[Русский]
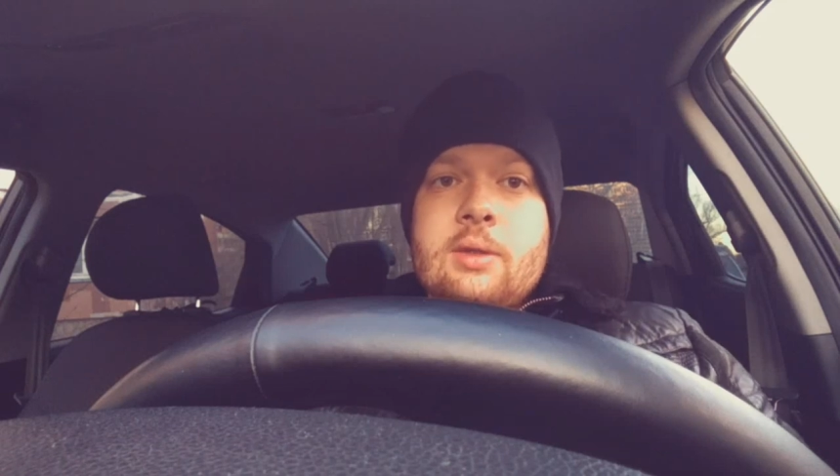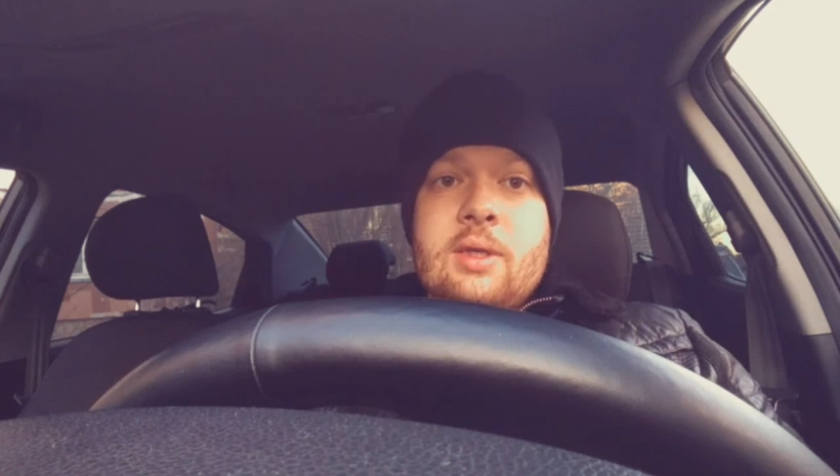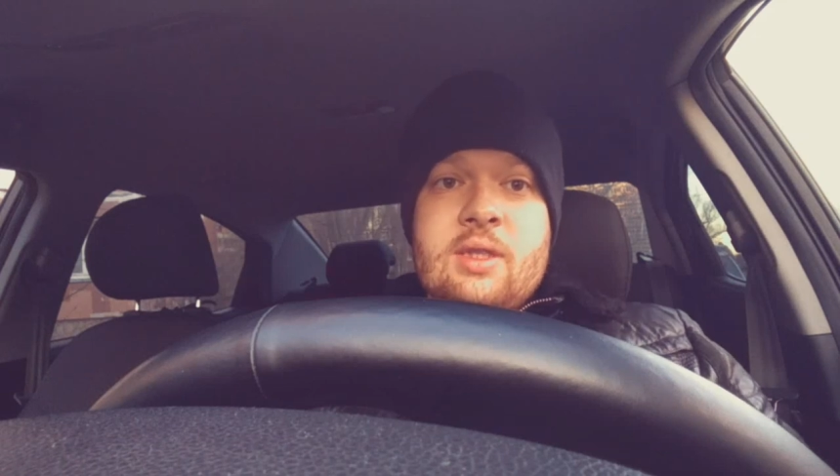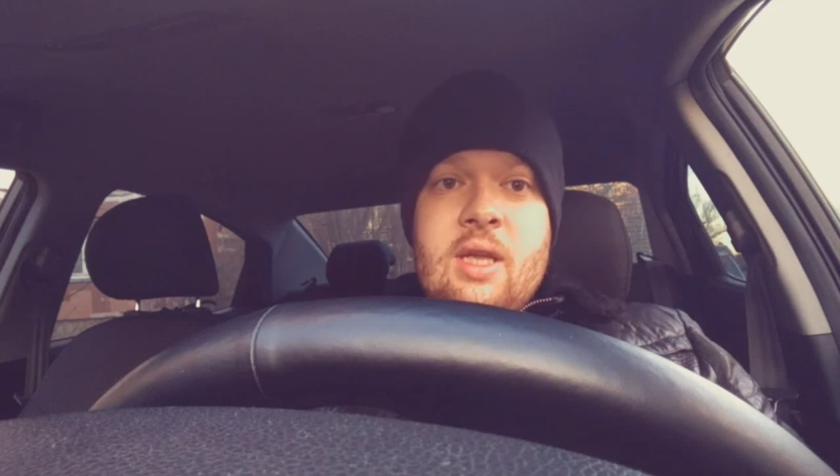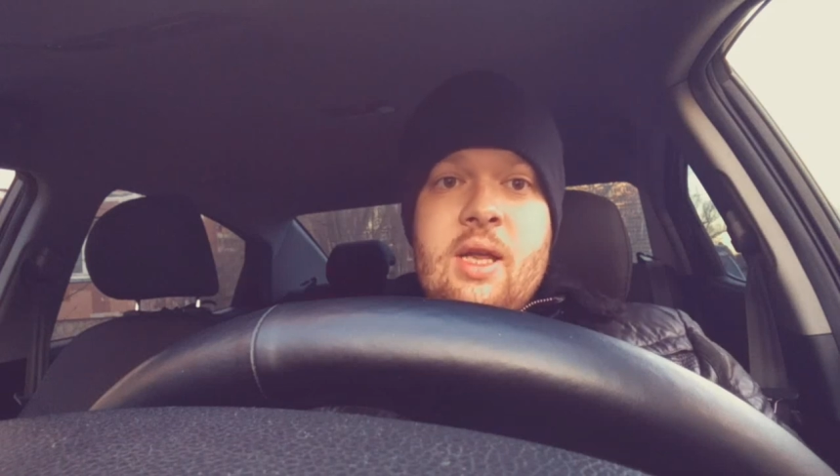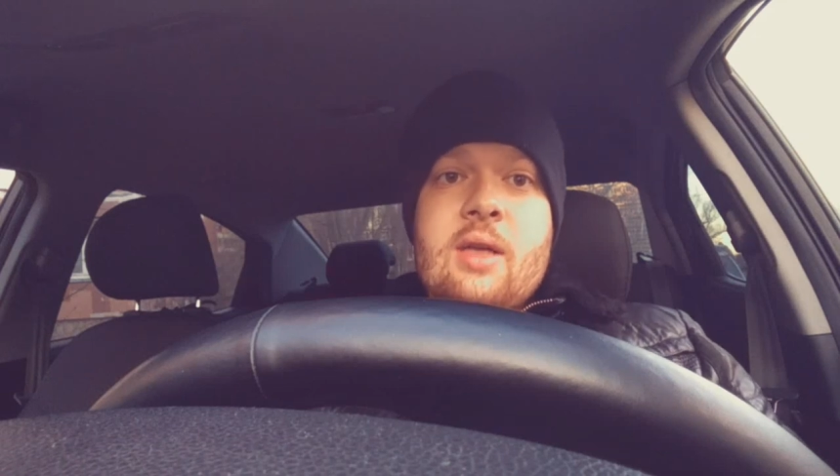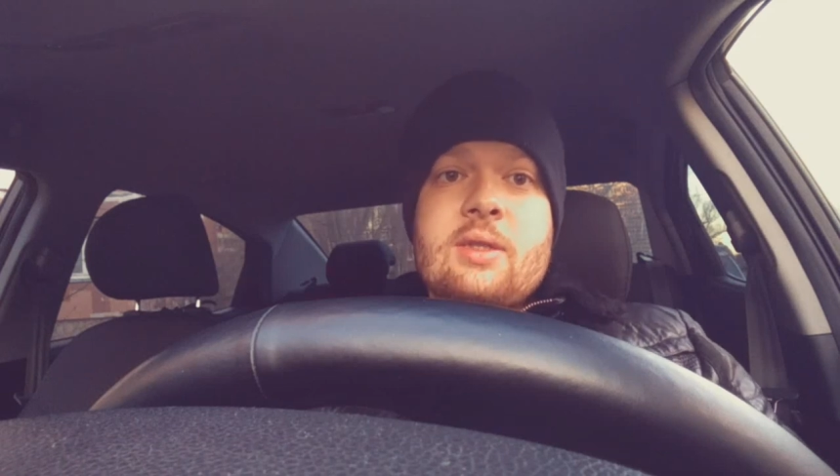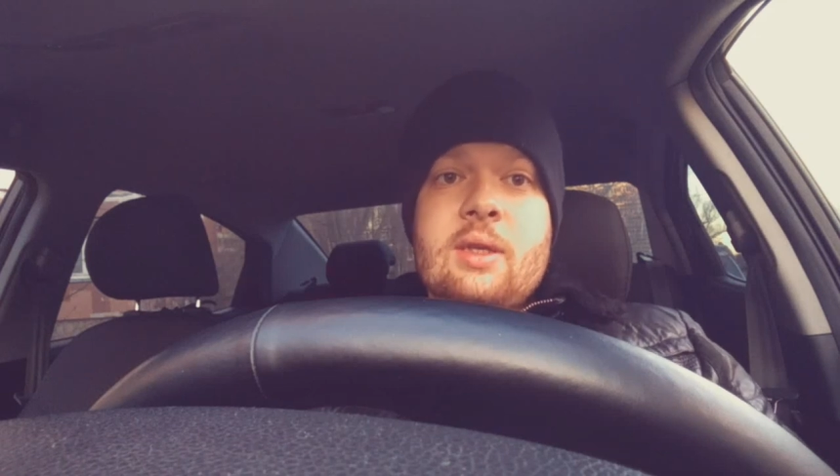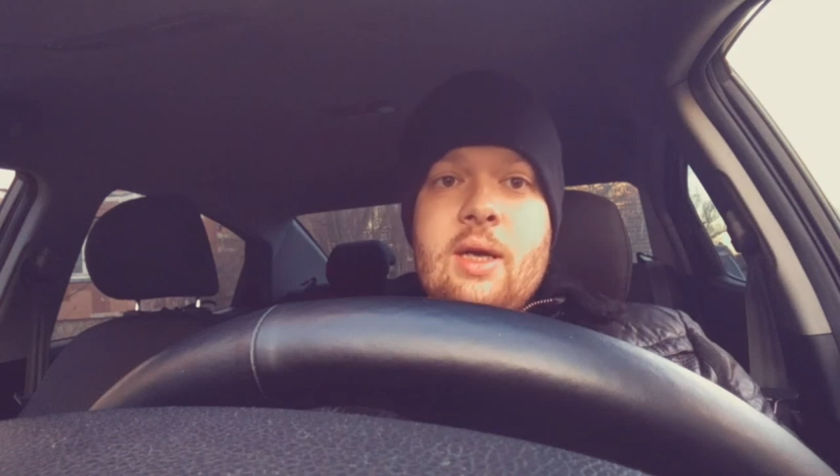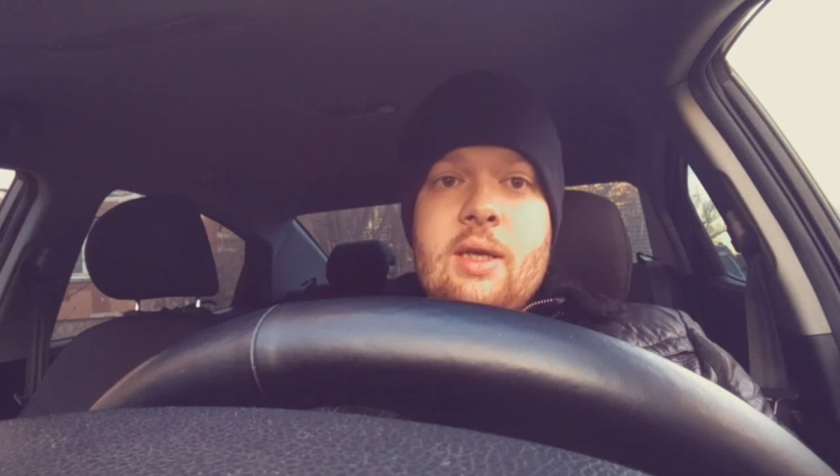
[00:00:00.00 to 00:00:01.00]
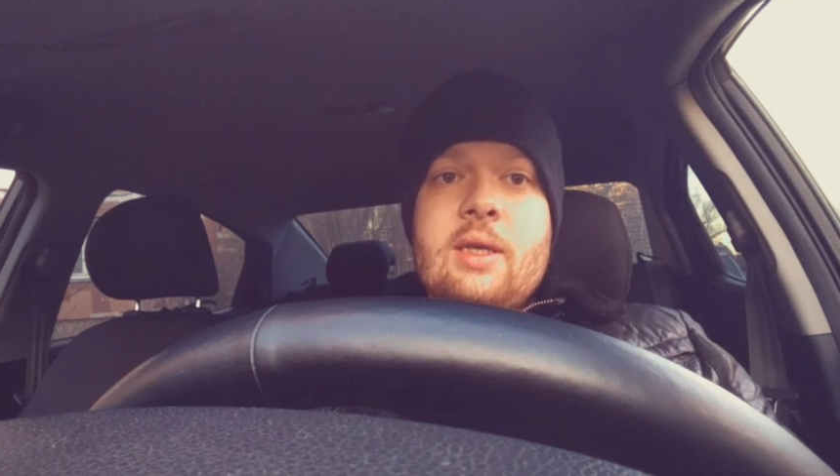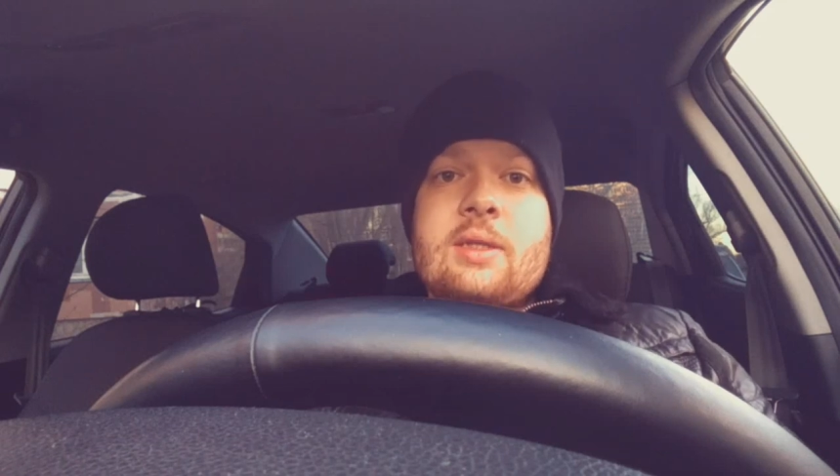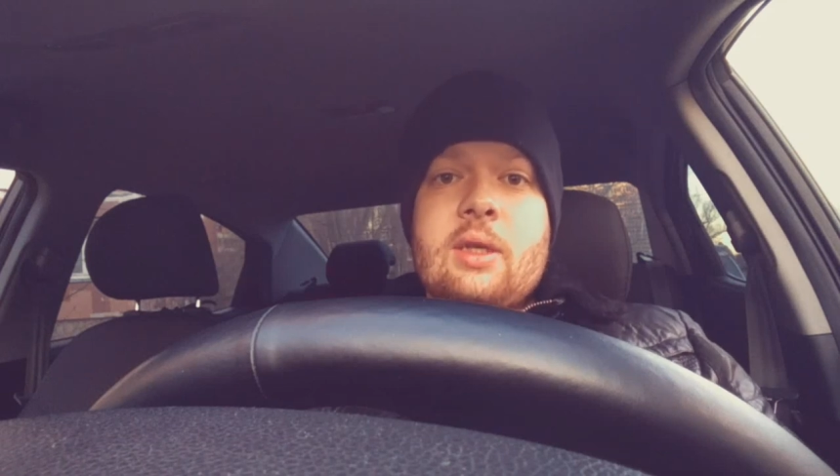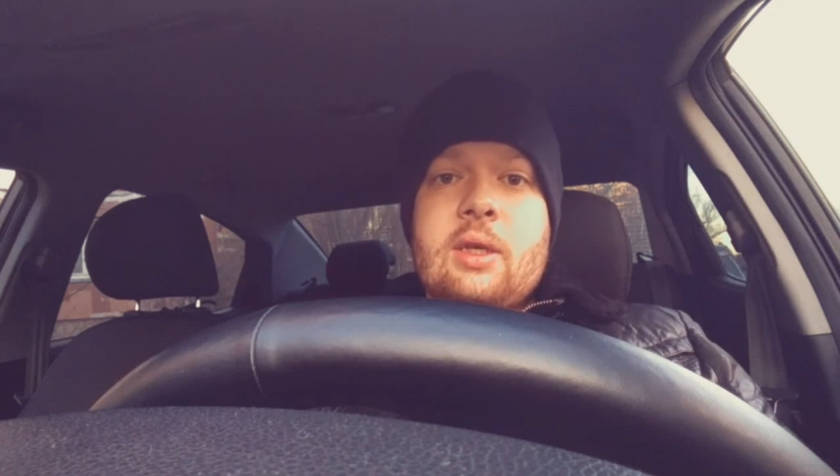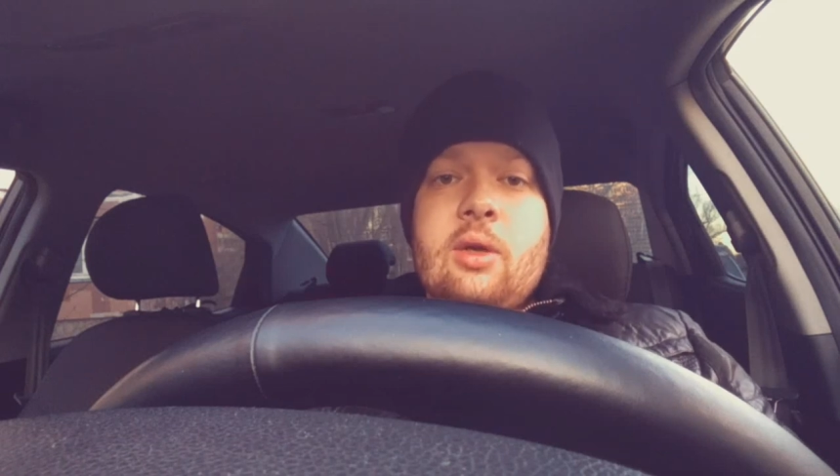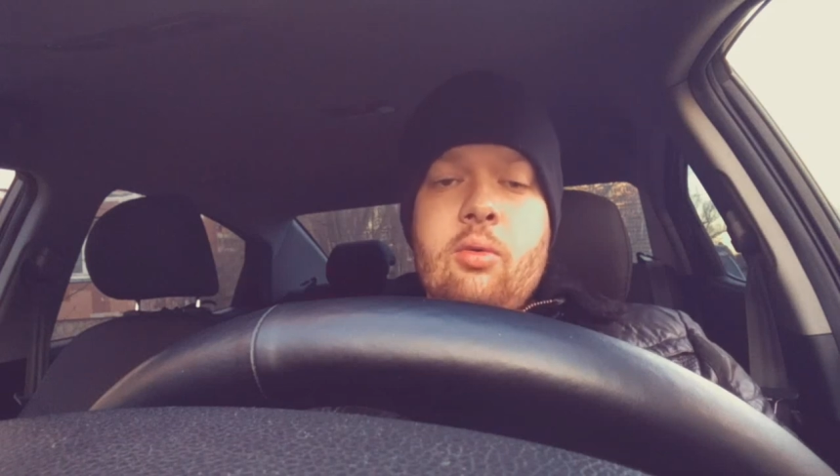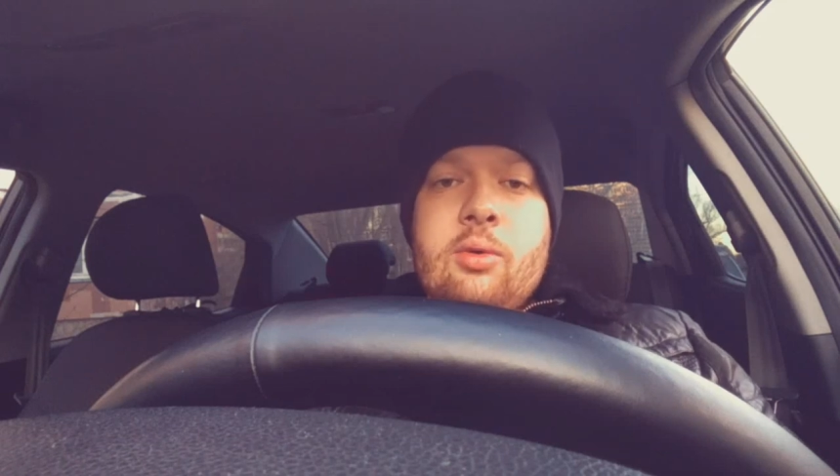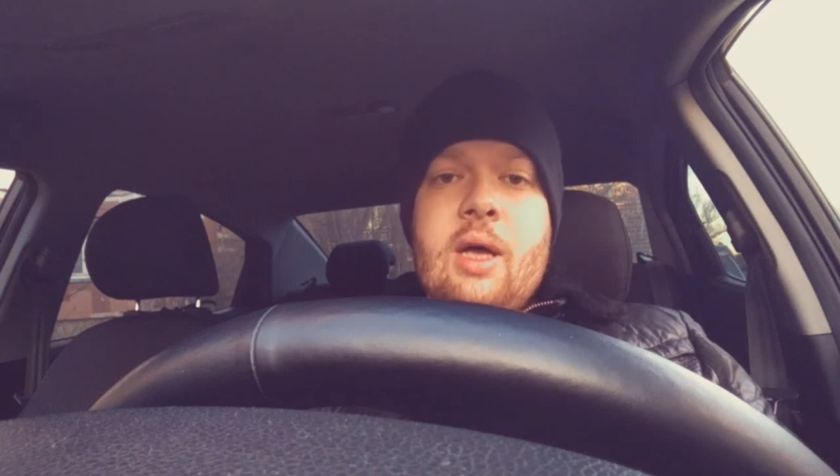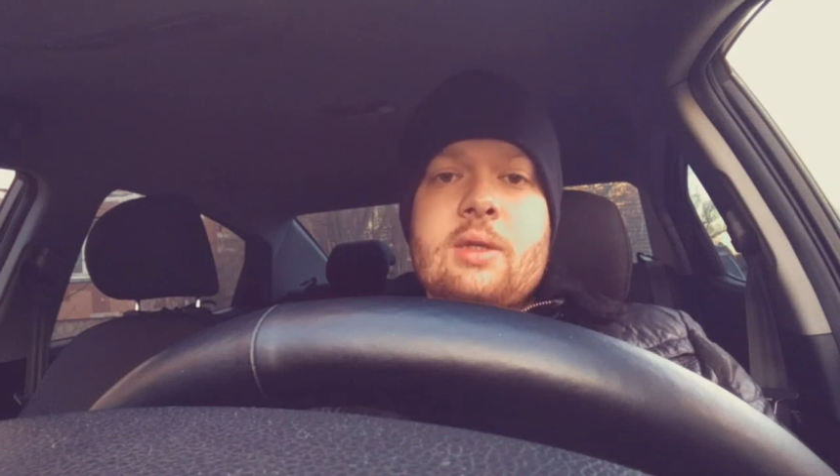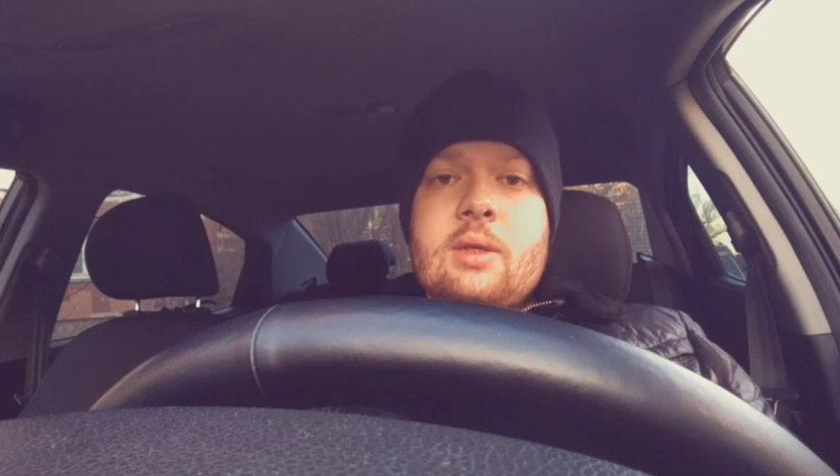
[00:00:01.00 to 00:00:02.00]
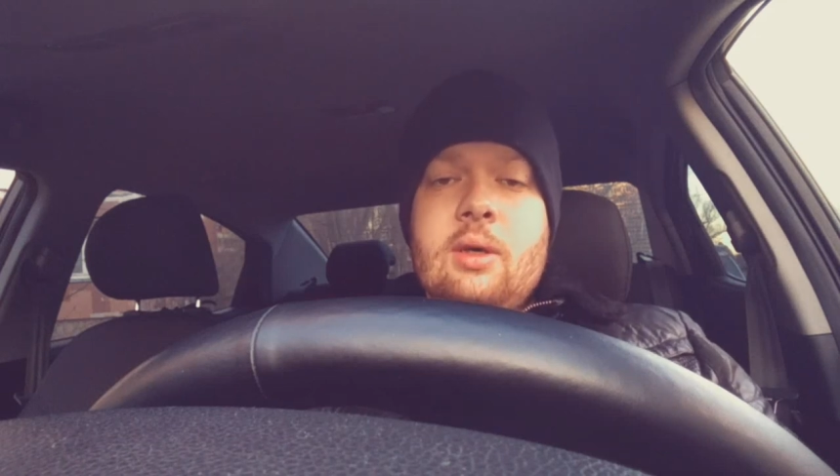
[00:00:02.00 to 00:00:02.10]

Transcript: Состоялся наконец-таки у нас э,